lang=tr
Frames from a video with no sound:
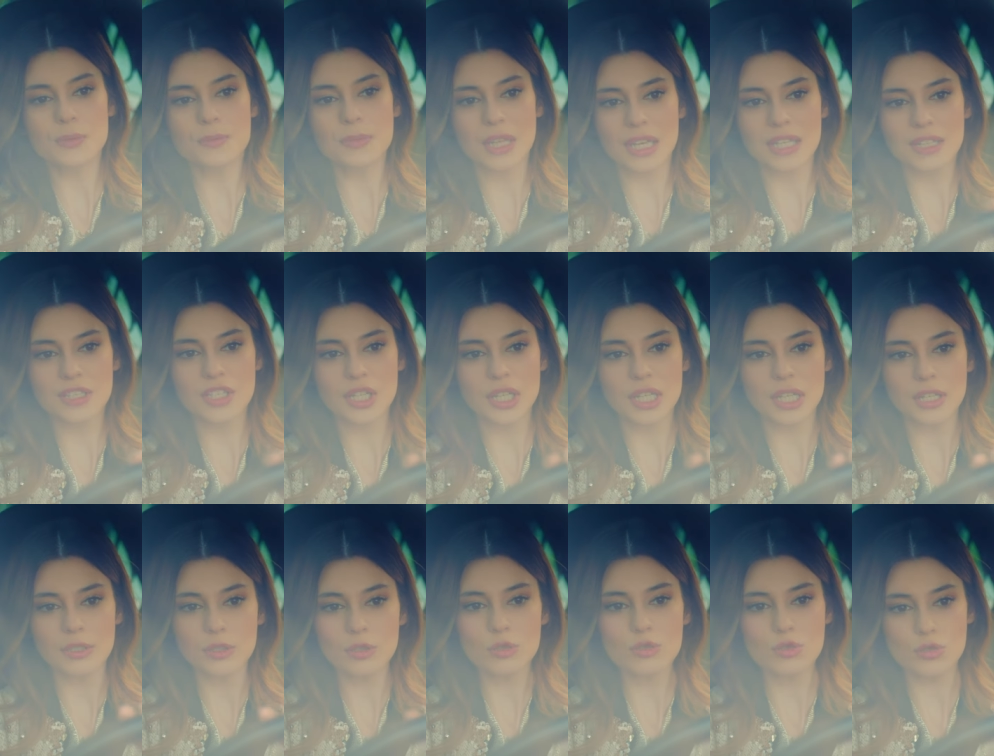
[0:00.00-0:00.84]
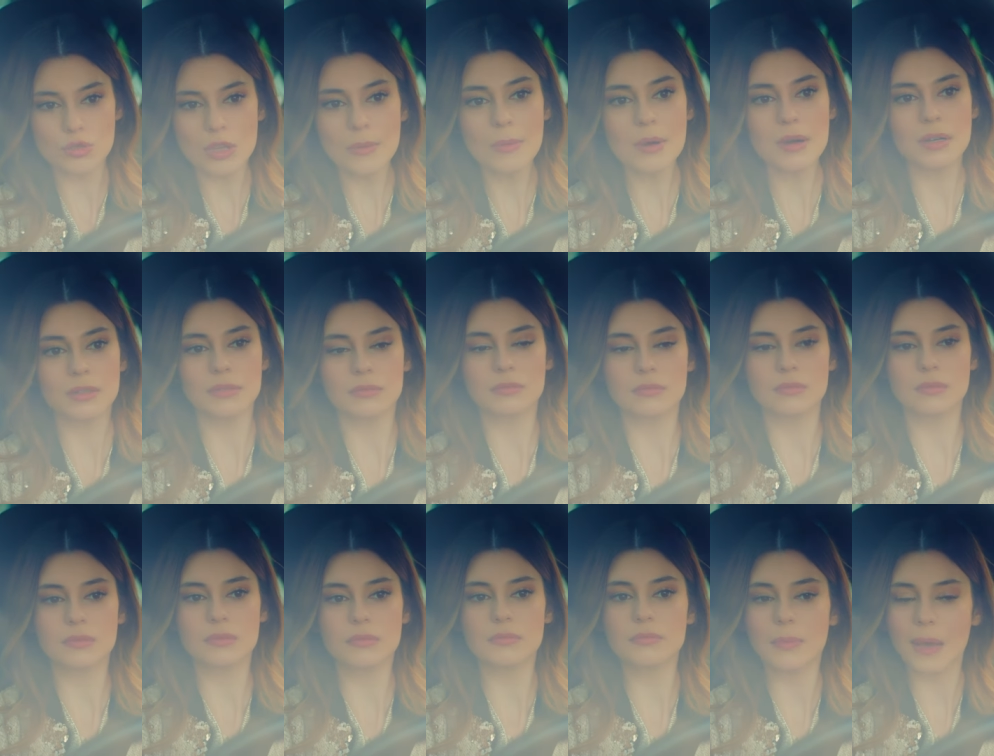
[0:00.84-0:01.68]
şimdi endişeleniyorsun ama
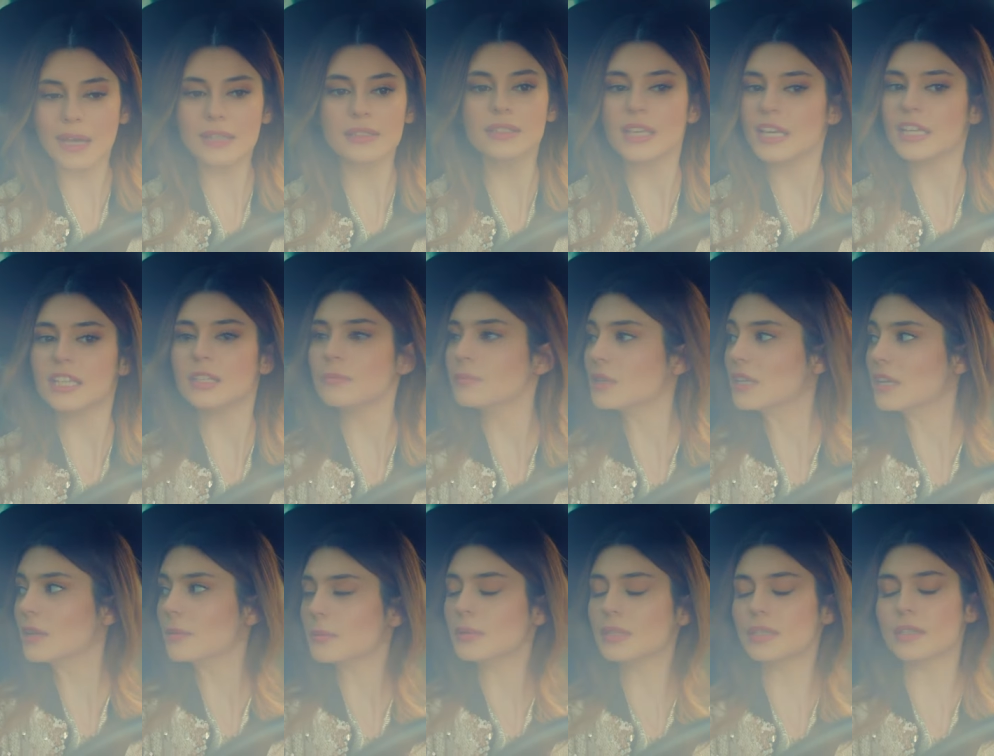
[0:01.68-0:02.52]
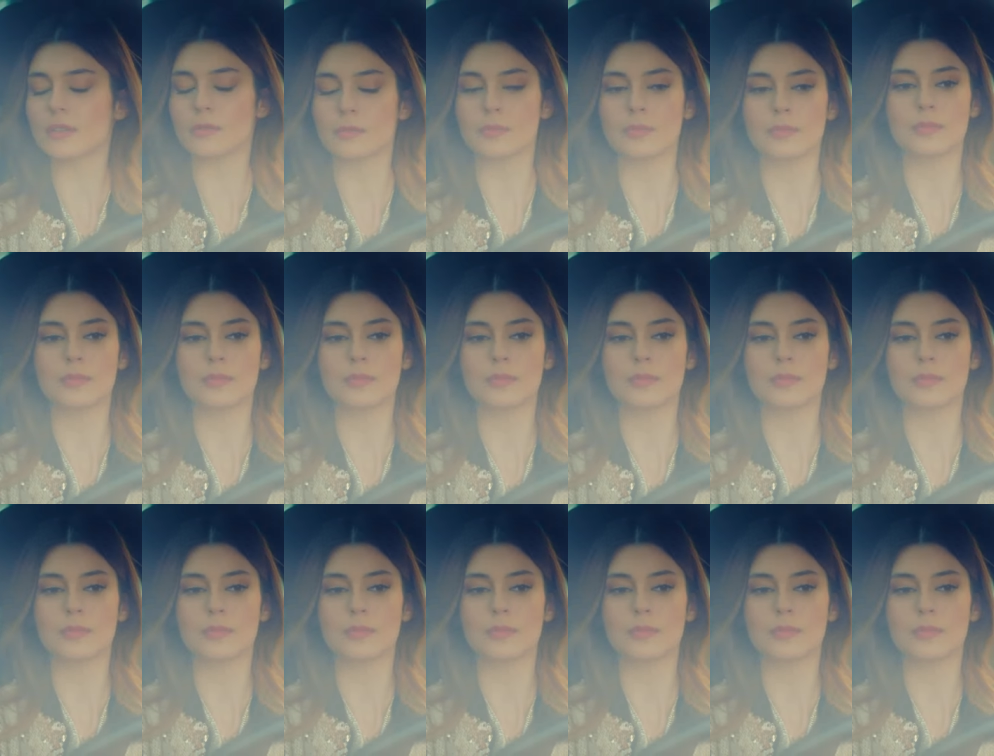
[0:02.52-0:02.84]
ben kendimden eminim.